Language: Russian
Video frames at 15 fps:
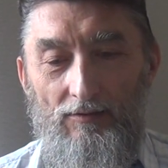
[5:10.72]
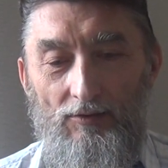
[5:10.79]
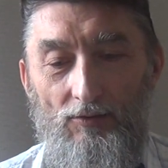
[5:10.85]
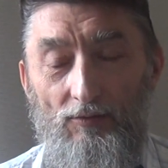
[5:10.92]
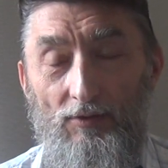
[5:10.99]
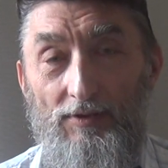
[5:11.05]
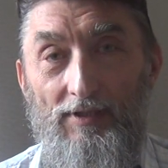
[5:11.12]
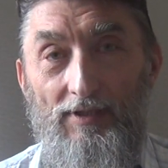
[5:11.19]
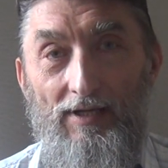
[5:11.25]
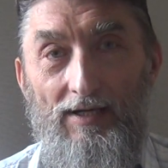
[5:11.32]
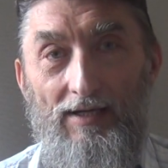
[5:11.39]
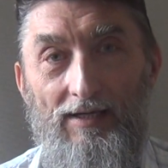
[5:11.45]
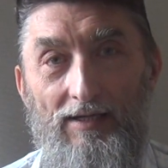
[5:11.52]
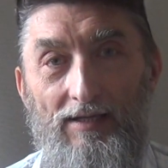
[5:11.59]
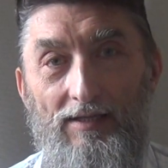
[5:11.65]
Ну вот
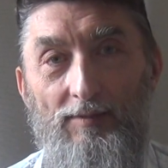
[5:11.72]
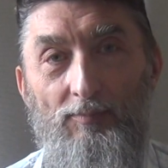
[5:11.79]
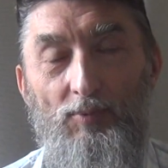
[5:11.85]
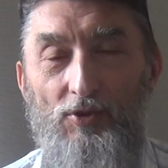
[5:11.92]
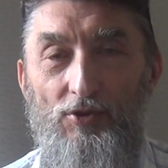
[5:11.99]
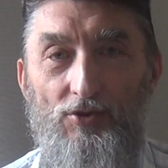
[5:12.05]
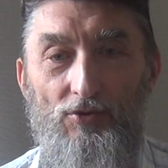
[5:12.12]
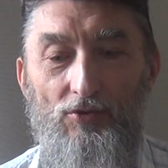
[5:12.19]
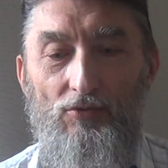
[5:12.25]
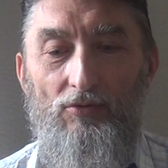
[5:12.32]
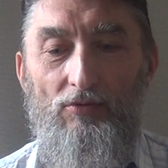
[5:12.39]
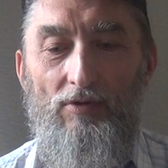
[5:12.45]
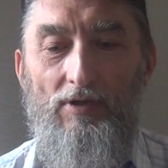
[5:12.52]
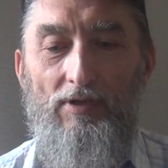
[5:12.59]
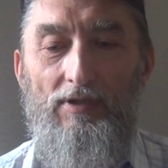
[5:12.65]
я и
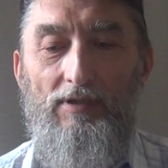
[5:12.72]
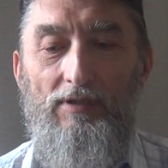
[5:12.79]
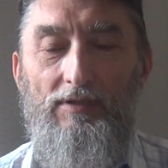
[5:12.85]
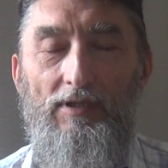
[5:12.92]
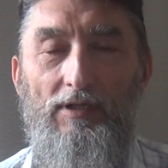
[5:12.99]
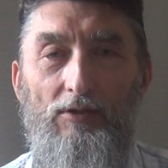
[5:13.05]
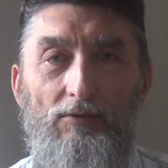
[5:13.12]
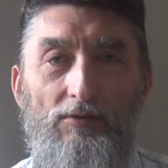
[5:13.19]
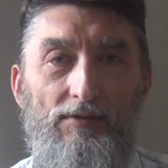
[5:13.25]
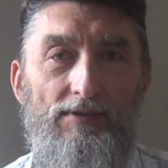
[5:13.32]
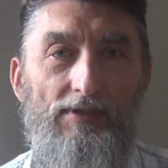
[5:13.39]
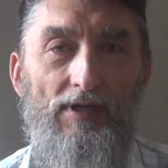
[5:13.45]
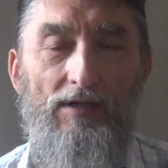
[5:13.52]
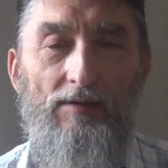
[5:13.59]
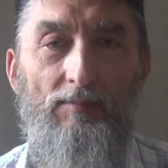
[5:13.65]
пишу,
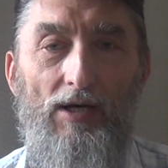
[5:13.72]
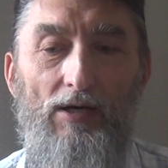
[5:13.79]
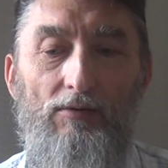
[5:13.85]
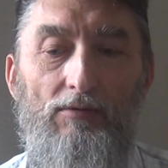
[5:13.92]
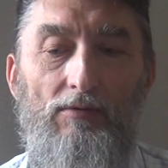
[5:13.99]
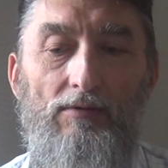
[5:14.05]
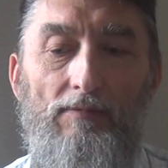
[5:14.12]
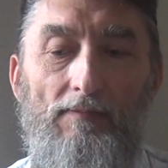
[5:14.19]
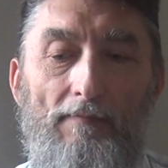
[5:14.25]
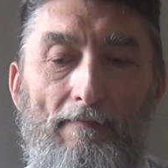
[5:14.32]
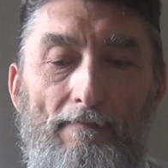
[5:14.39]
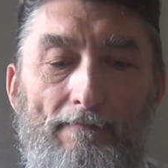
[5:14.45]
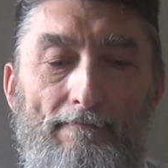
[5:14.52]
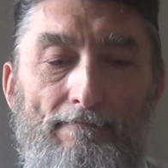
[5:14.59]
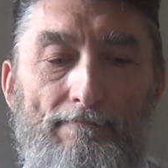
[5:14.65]
делюсь как могу.
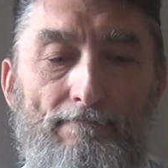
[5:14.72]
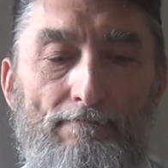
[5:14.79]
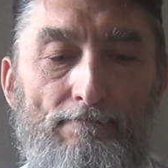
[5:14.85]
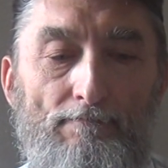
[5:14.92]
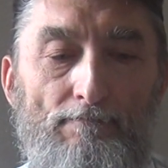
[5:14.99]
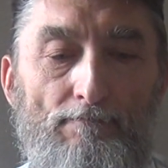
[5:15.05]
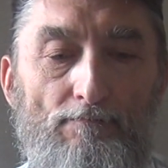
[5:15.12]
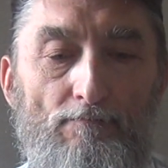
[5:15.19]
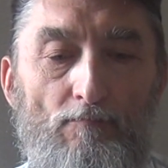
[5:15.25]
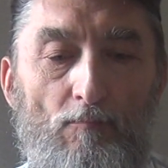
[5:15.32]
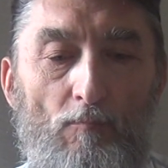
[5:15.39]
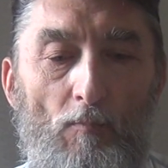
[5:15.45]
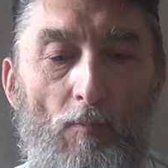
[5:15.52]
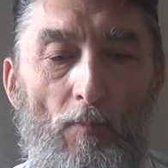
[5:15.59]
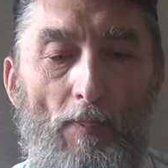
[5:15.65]

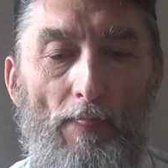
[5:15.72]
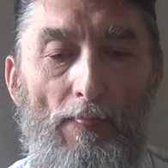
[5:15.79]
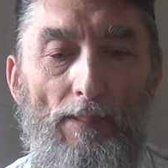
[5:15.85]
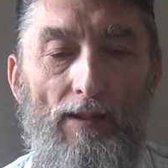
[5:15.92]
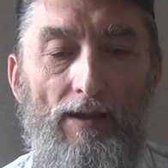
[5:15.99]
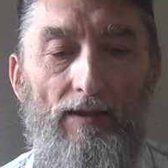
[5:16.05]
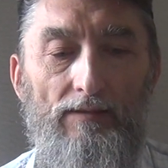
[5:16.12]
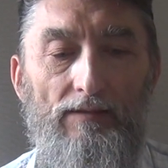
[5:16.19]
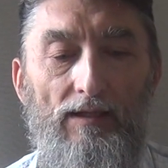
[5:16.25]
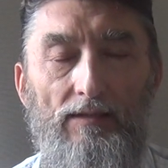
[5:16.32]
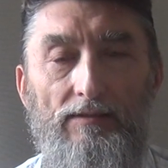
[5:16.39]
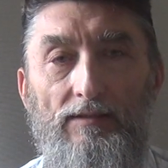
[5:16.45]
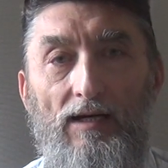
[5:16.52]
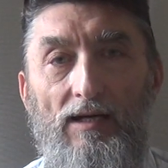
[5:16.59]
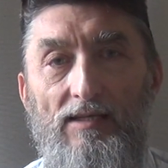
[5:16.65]
Это
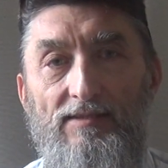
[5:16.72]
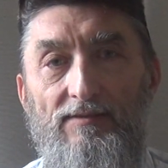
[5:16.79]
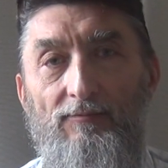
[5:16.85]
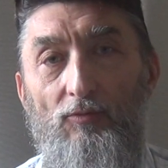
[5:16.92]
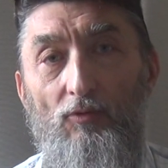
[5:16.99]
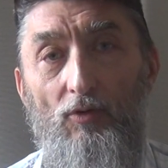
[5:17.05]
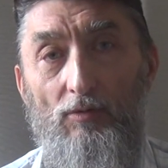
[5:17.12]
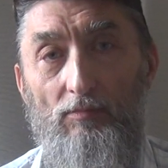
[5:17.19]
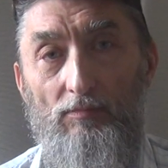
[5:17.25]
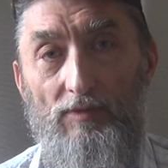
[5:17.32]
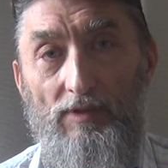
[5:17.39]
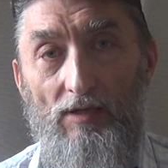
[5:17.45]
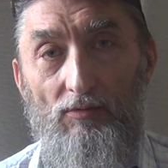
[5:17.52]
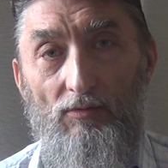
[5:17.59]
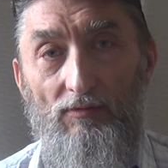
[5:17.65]
одна из форм
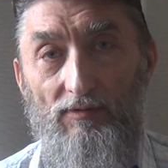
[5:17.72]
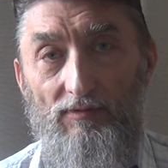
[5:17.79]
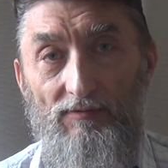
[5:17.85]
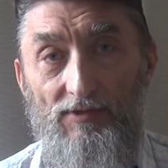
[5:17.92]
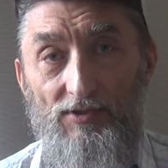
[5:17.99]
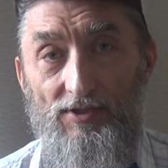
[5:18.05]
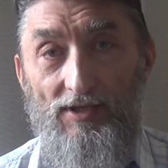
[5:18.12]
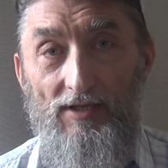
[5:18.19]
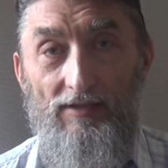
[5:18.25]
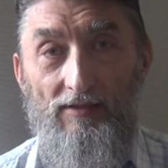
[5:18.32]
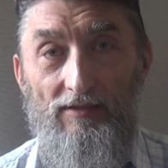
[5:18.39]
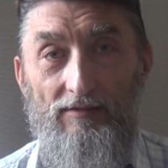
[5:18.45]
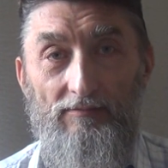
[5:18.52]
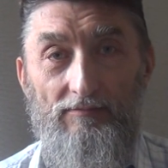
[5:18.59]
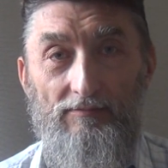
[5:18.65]
такого движения.